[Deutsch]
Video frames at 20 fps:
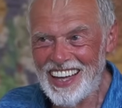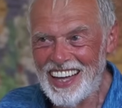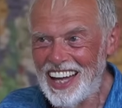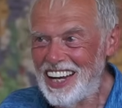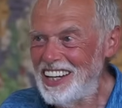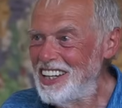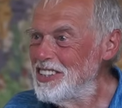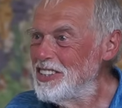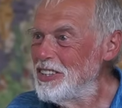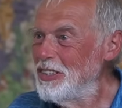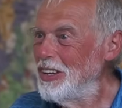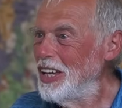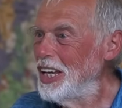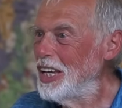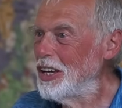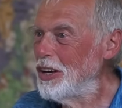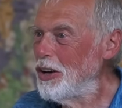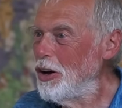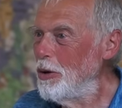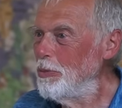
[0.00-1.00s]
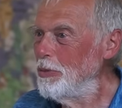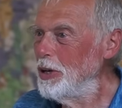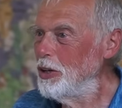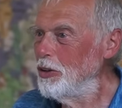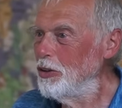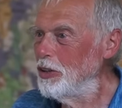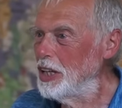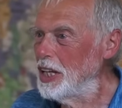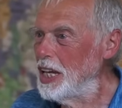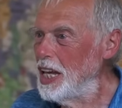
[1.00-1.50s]
Alles nur ein Kommen
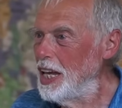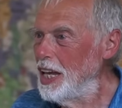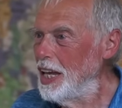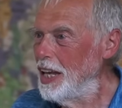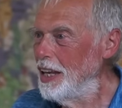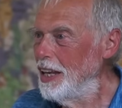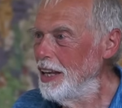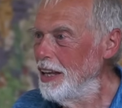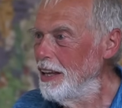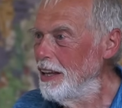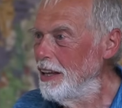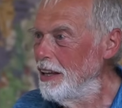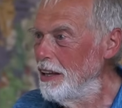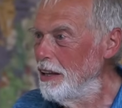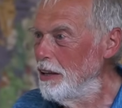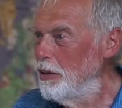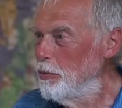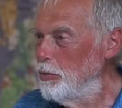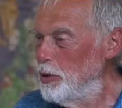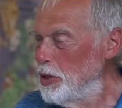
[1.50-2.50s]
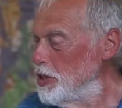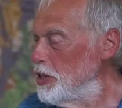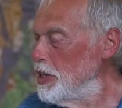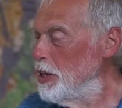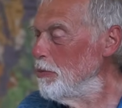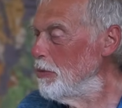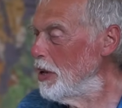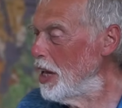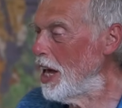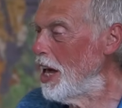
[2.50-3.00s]
und Gehen, bis sie
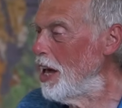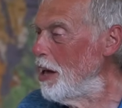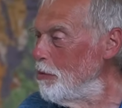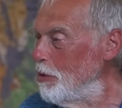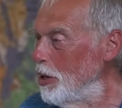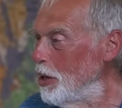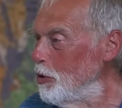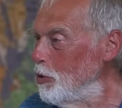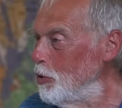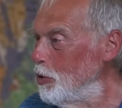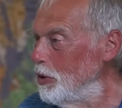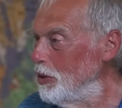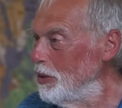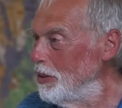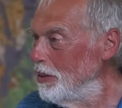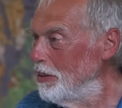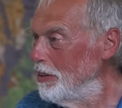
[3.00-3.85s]
im Grabe ruhen.